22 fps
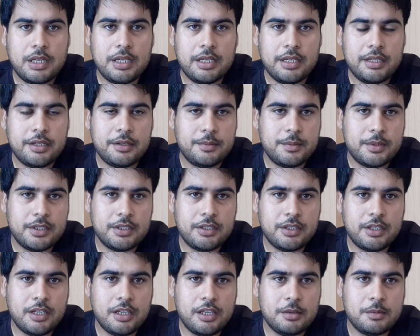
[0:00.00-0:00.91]
रहमान
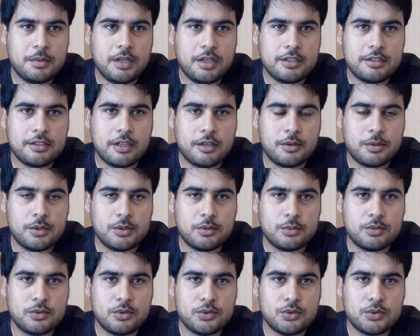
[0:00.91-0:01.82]
रहीम अस्सलाम
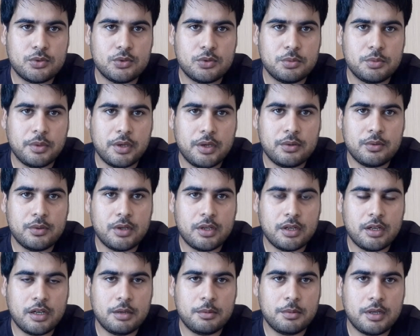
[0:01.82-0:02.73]
वालेकुम दोस्तों मैं हूं
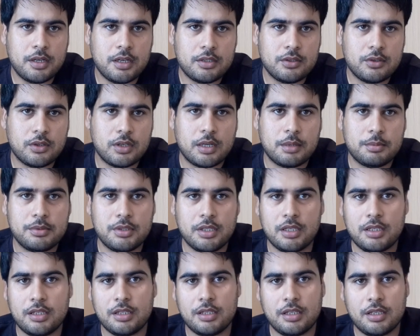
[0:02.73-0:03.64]
अरहम खान और आप
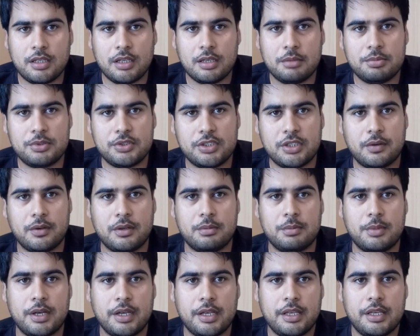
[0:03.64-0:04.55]
देख रहे हैं पेशावर
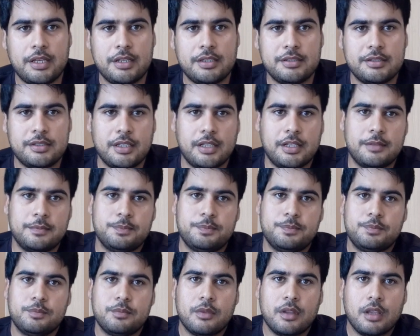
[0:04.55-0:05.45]
बाई एंड सेल
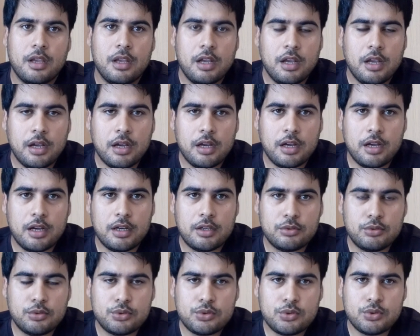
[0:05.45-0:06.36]

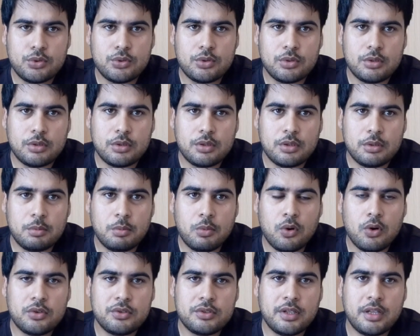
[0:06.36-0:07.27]
दोस्तों
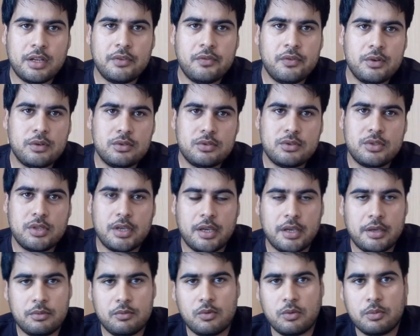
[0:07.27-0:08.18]
बहुत सारी वीडियोस जो
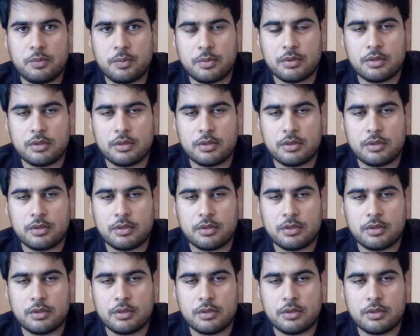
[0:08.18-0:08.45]
है वो